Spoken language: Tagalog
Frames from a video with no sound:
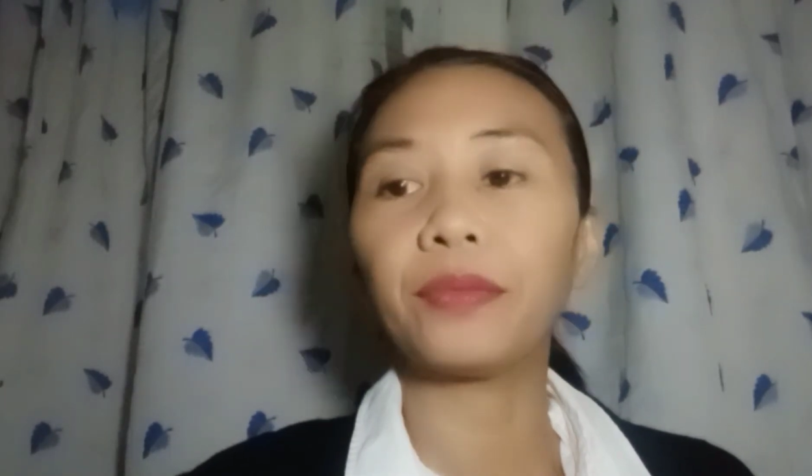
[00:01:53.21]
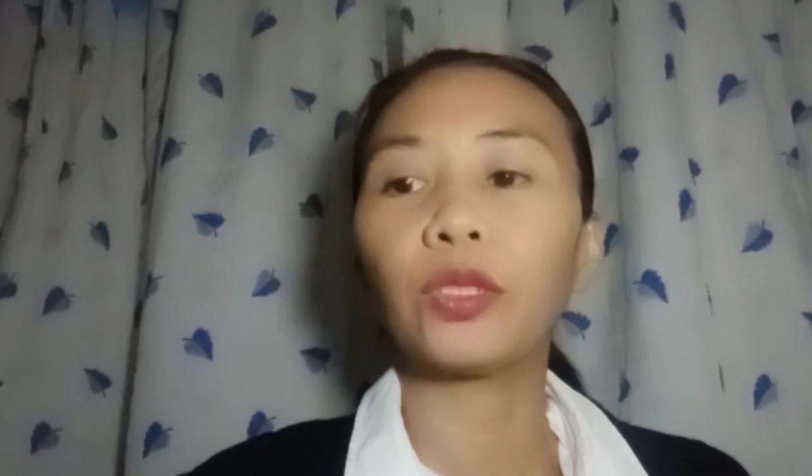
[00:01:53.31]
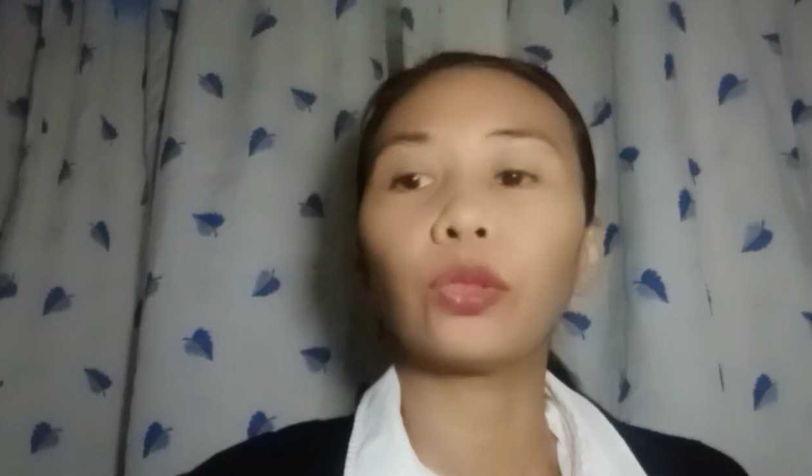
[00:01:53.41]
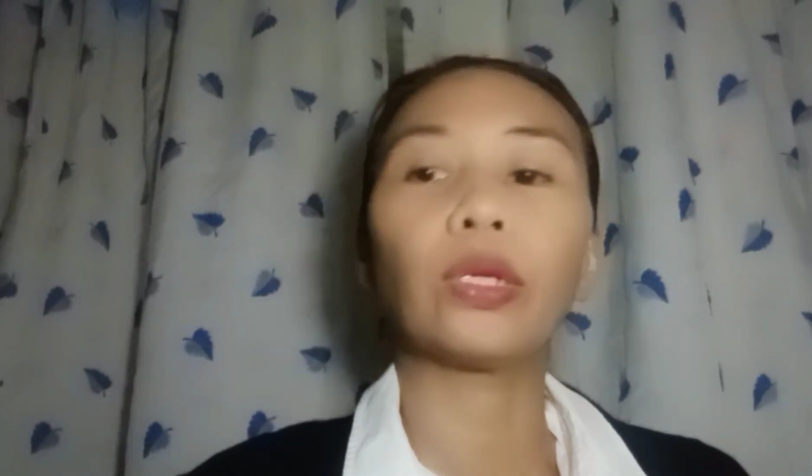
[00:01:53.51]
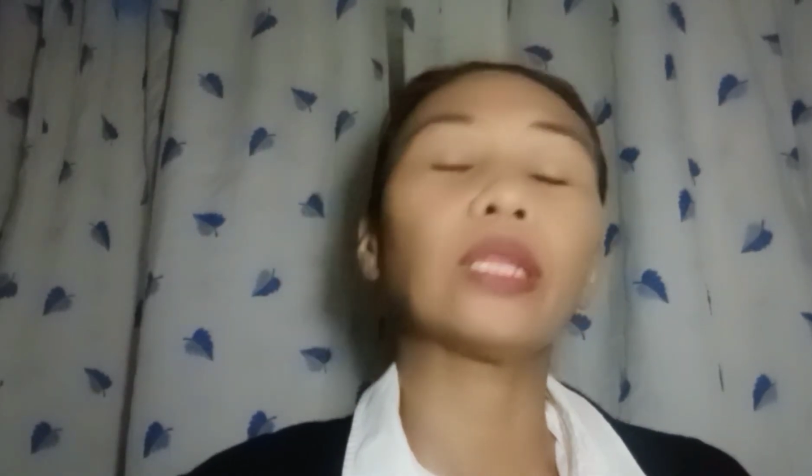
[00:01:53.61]

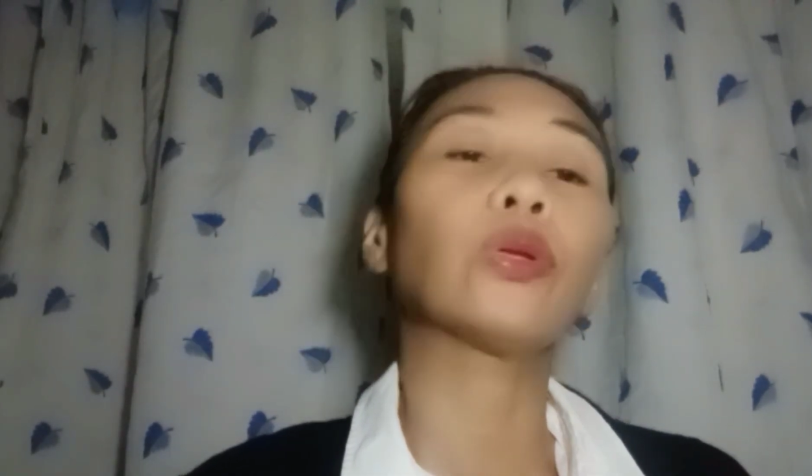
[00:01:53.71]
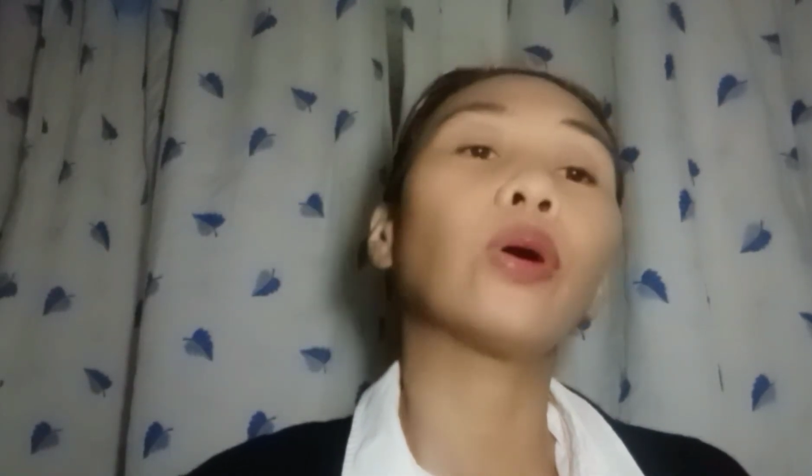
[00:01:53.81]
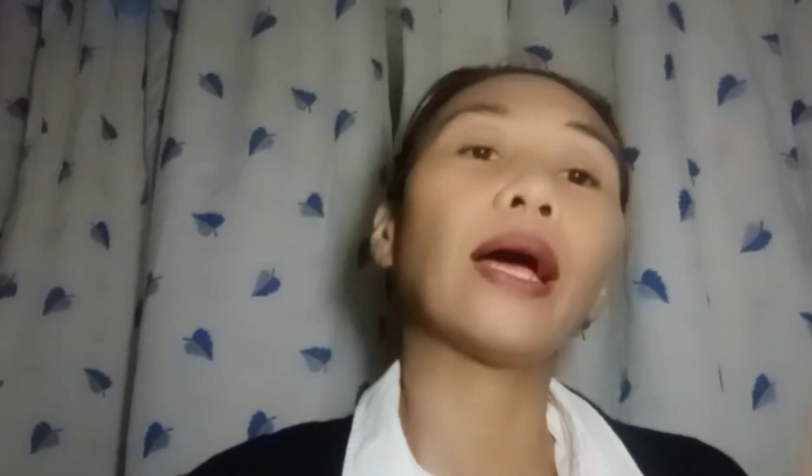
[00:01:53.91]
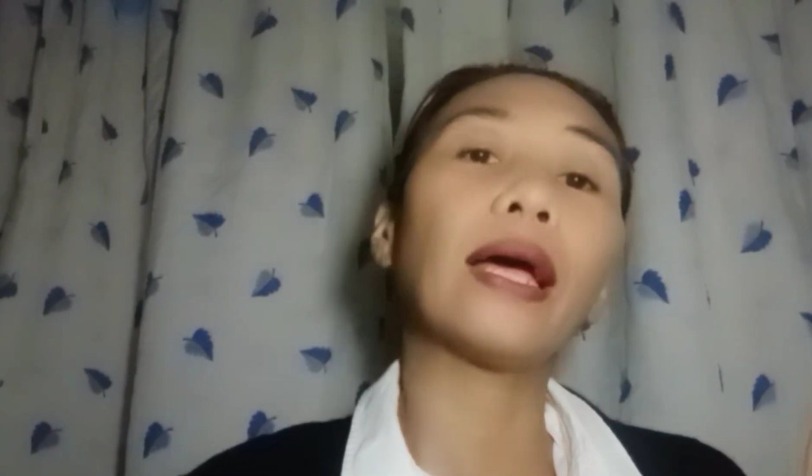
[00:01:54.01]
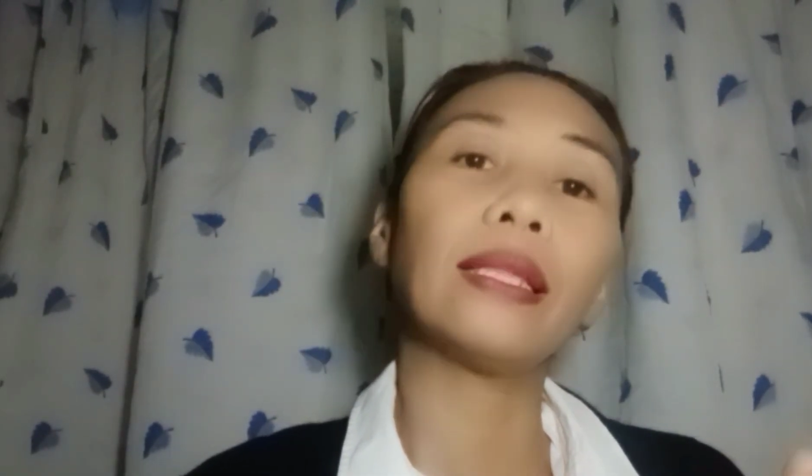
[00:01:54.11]
So ito
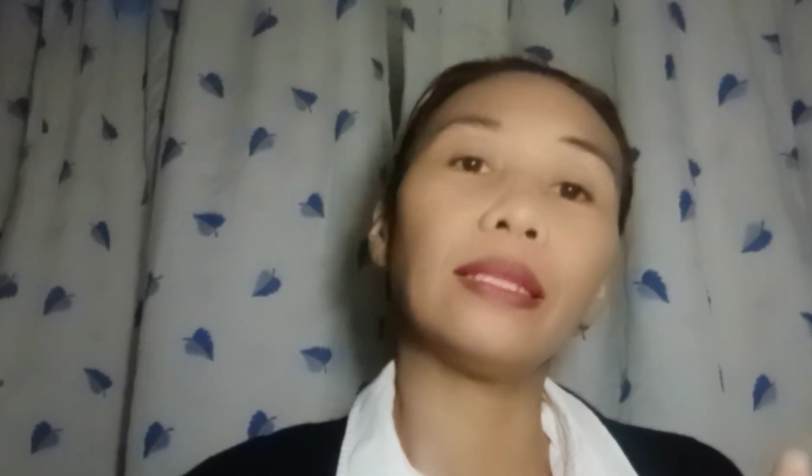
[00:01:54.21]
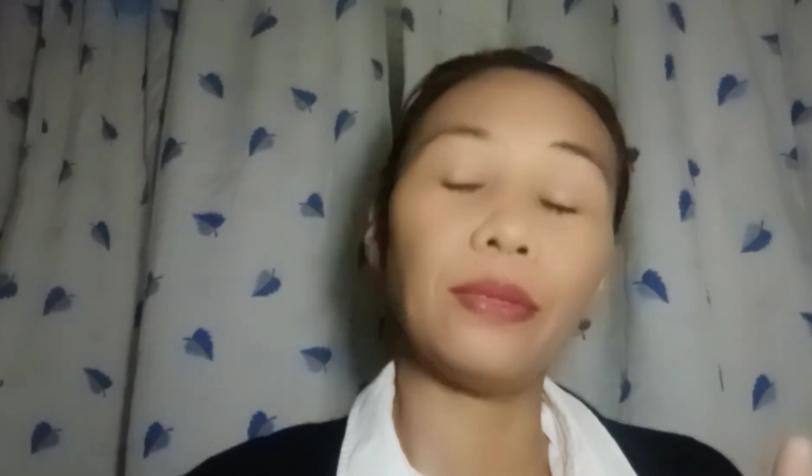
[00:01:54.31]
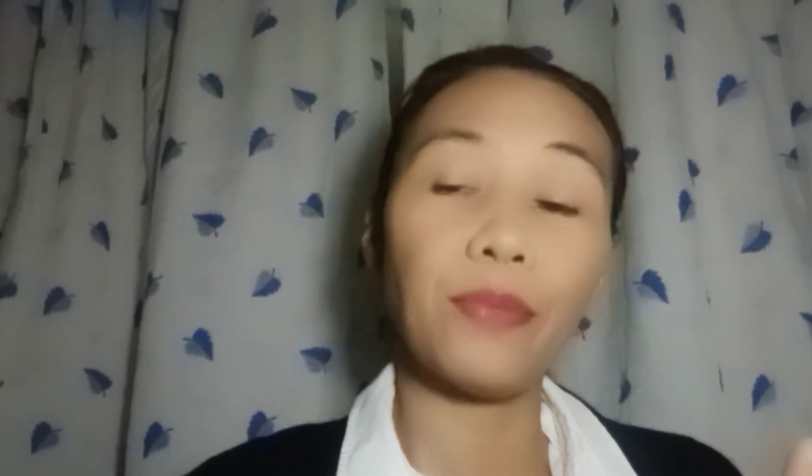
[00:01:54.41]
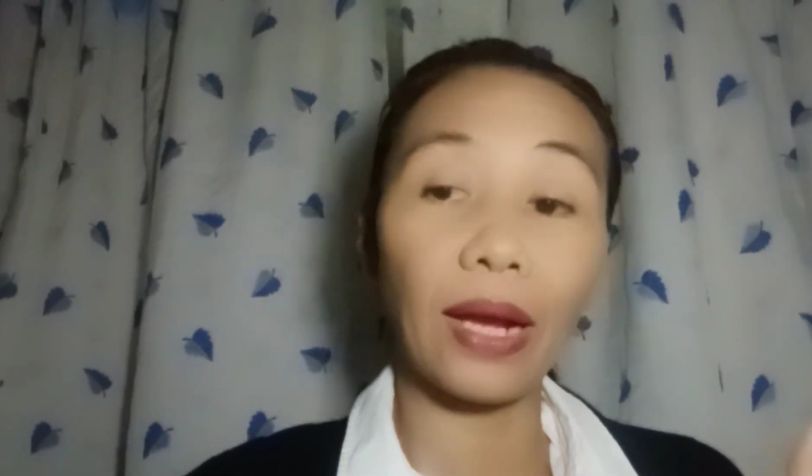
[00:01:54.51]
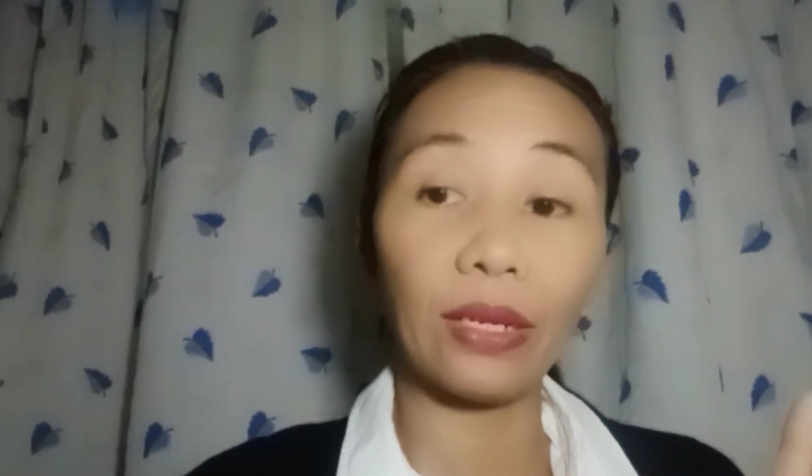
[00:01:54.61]
ha,
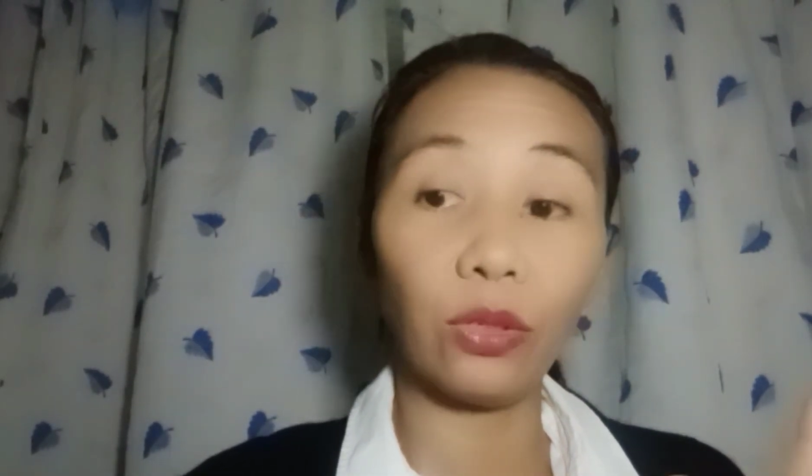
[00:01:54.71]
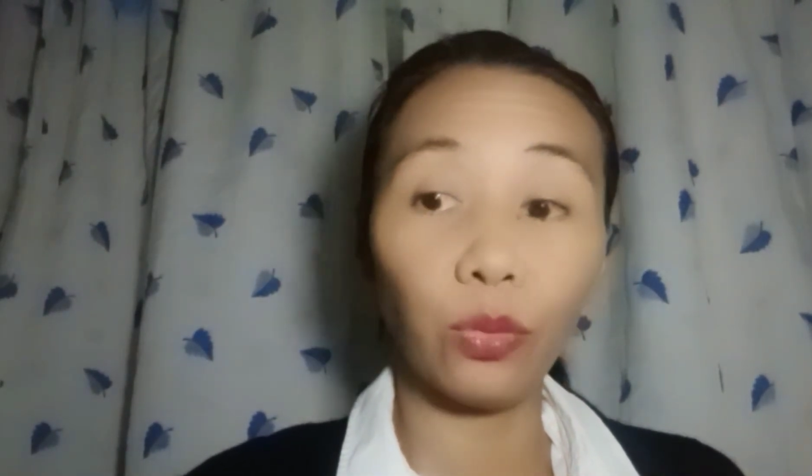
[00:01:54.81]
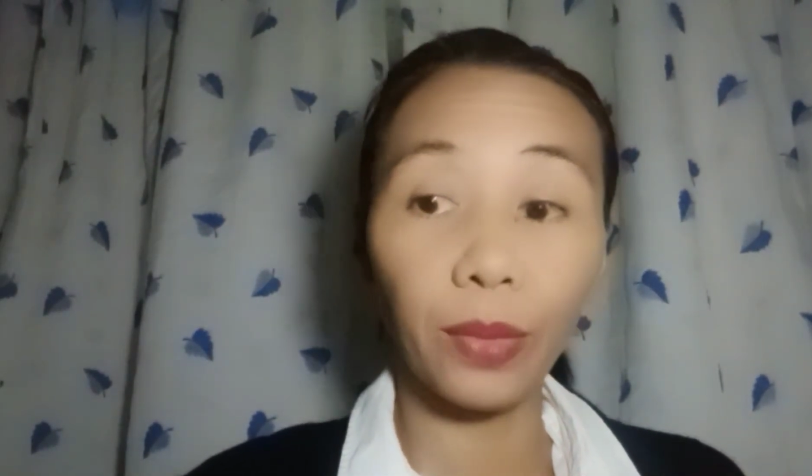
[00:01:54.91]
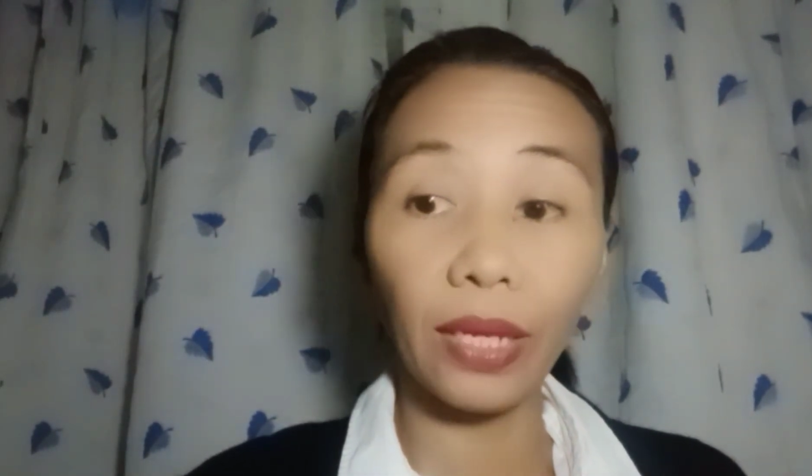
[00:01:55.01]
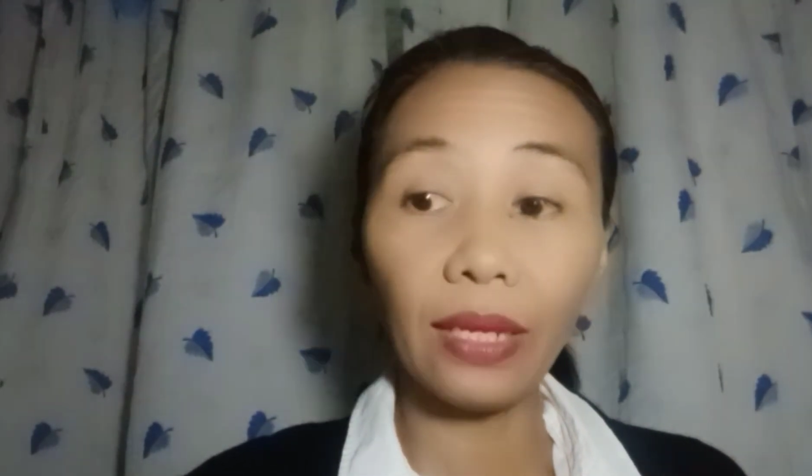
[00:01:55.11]
hindi
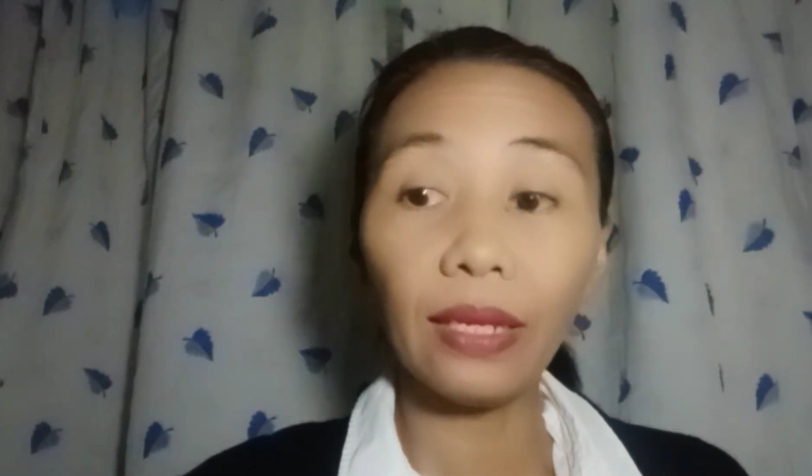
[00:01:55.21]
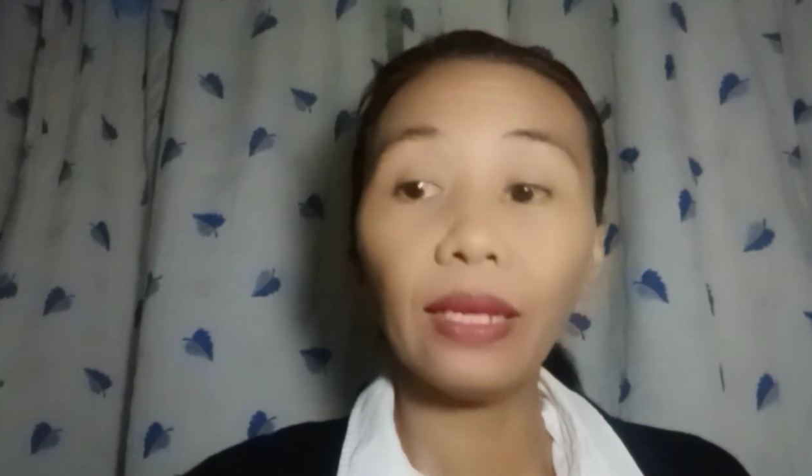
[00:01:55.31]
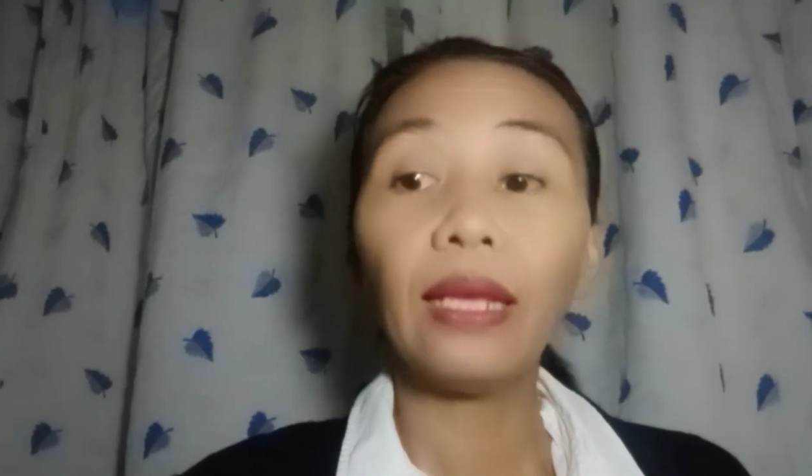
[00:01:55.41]
makadumi,